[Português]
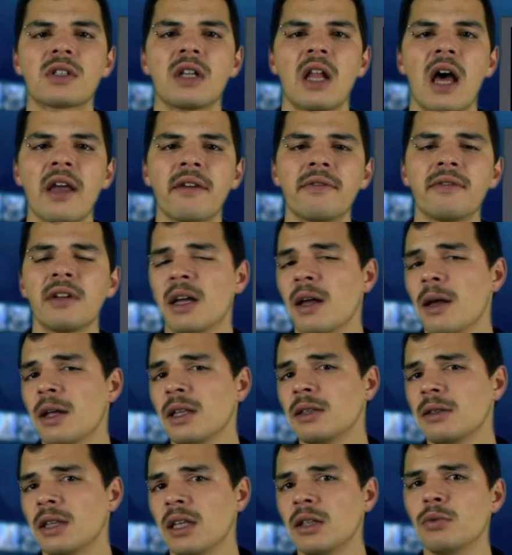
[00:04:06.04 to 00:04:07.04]
Live
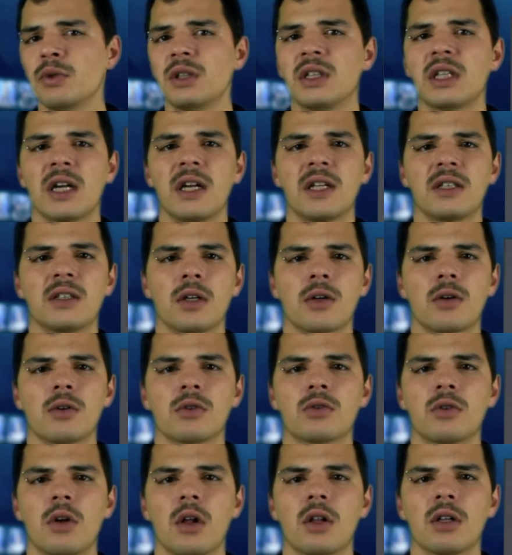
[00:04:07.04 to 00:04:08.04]
tendo internet na
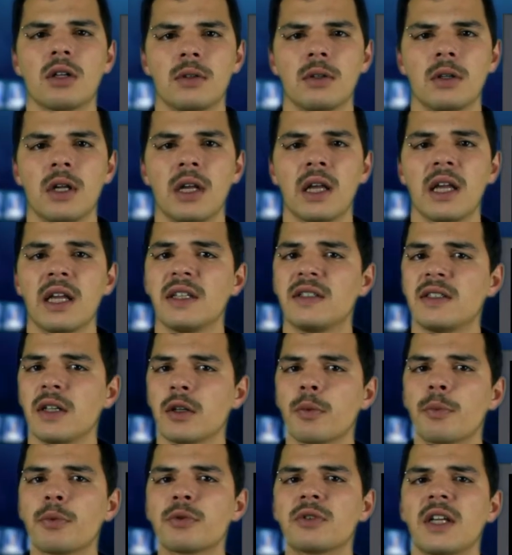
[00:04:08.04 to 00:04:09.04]
consola. E sendo
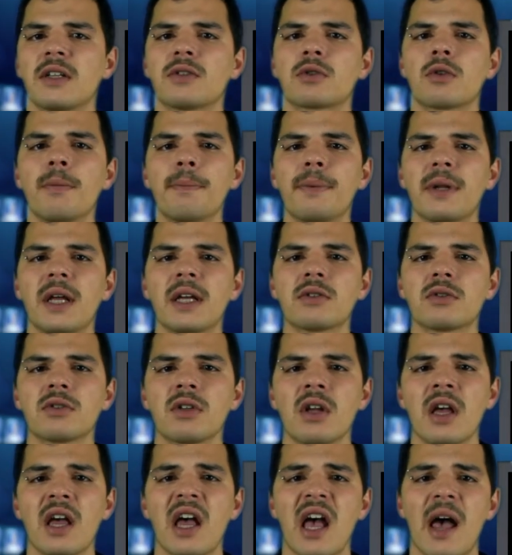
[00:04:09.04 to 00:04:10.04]
um processo complexo,
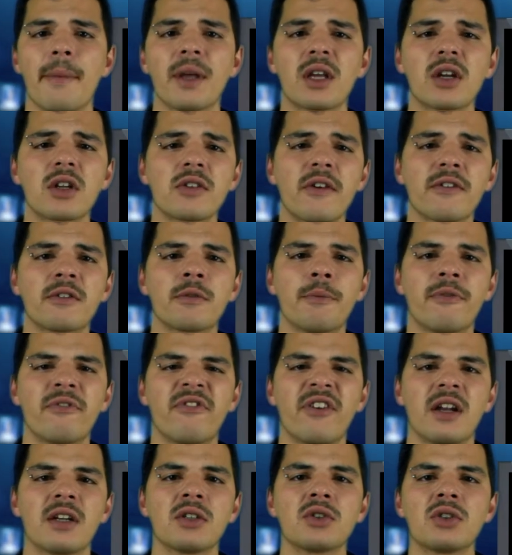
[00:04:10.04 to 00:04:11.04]
a Microsoft
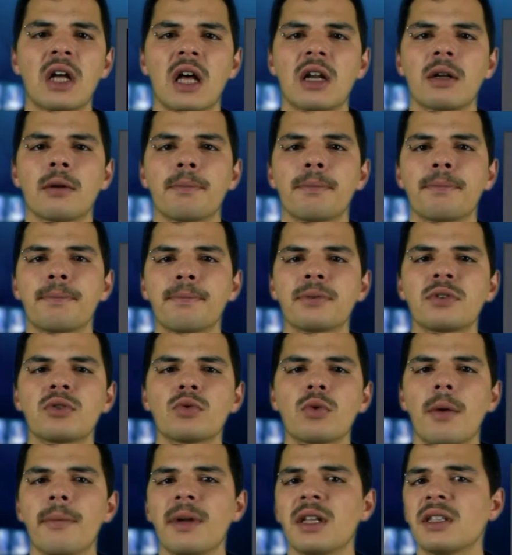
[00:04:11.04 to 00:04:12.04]
prefere ajudar
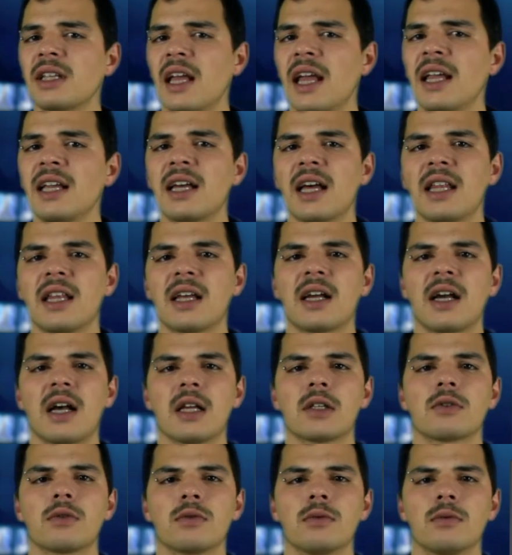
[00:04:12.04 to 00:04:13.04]
pessoalmente em cada
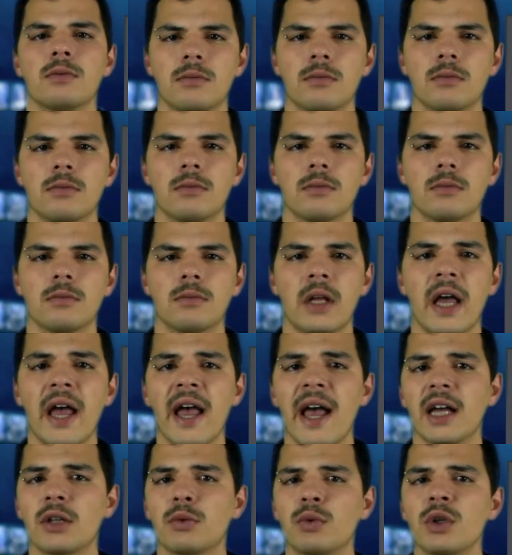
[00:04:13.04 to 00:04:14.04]
caso.
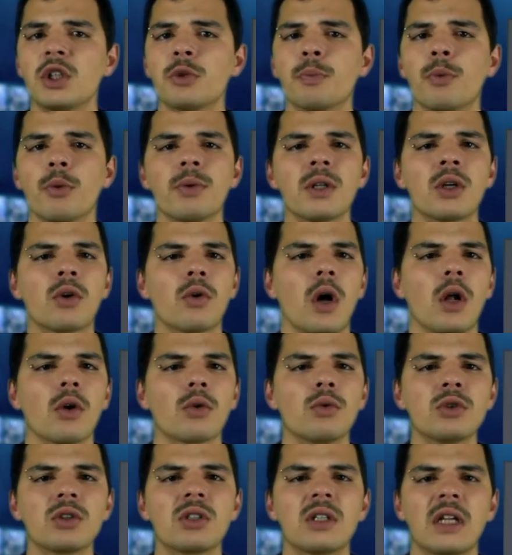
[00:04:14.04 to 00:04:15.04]
A Twitch publicou
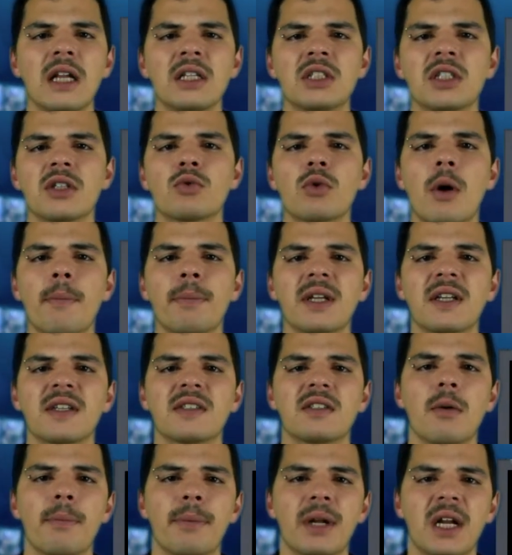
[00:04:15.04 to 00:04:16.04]
alguns detalhes da sua
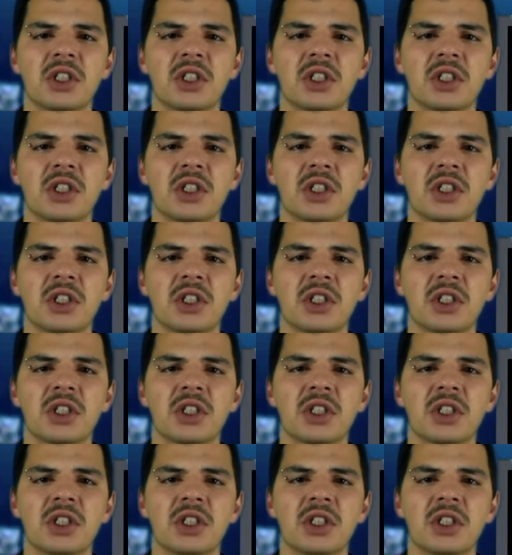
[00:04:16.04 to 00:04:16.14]
aplicação para a